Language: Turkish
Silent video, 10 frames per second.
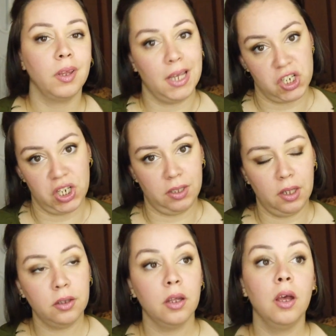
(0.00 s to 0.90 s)

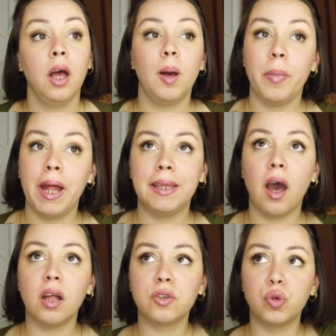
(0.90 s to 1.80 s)
Gerçekten. Ha
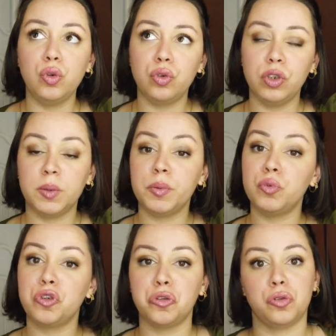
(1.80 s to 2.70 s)
belki at kuyruğu
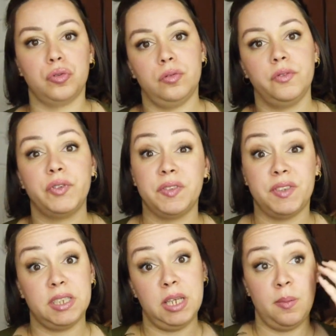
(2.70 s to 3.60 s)
yapıp ucunu fıtı
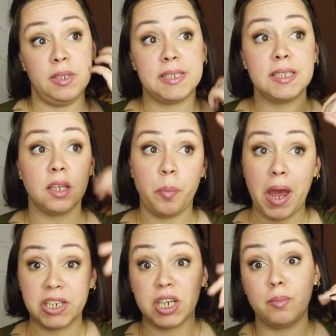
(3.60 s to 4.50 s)
fıtılayabilirsiniz ya da
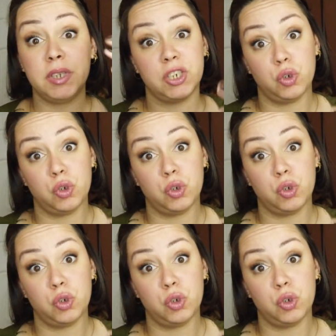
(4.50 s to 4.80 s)
perçemler